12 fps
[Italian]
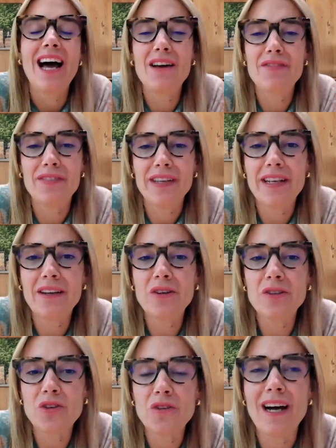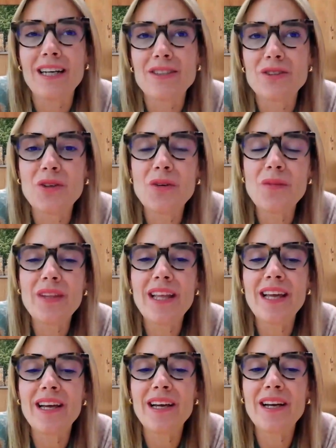alla fine ho trovato
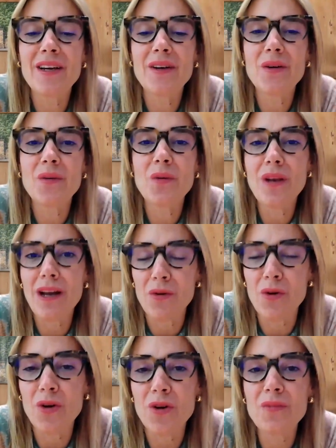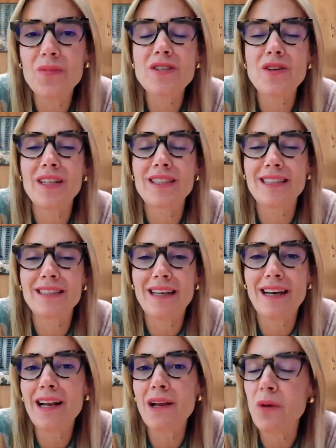eh, un lavoro, sono
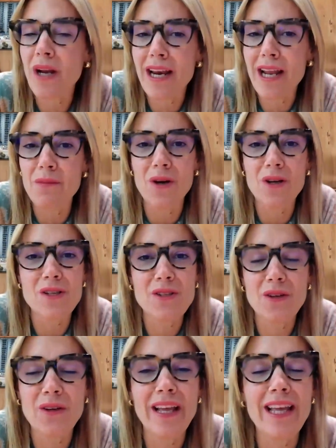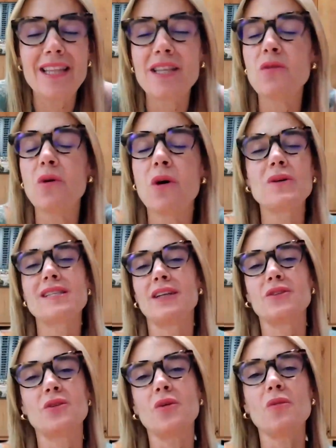andata a lavorare a Boston e di nuovo è
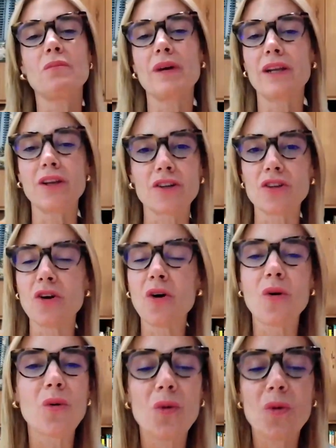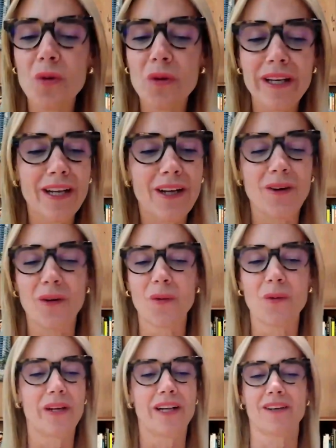stato un periodo unico,
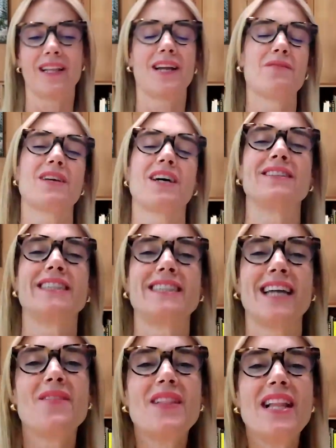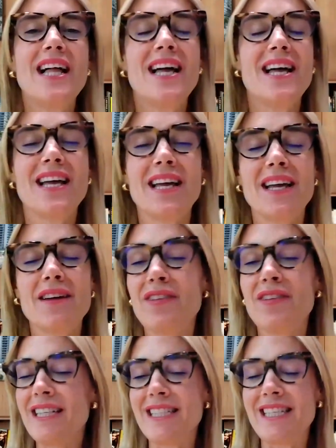unico della mia vita, eh,
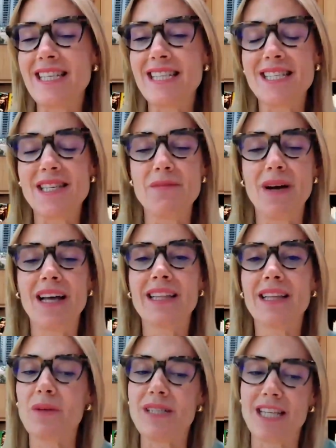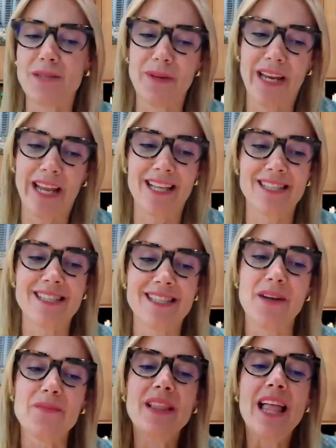felicissima di questa
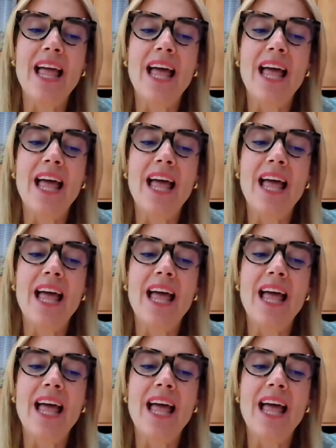esperienza.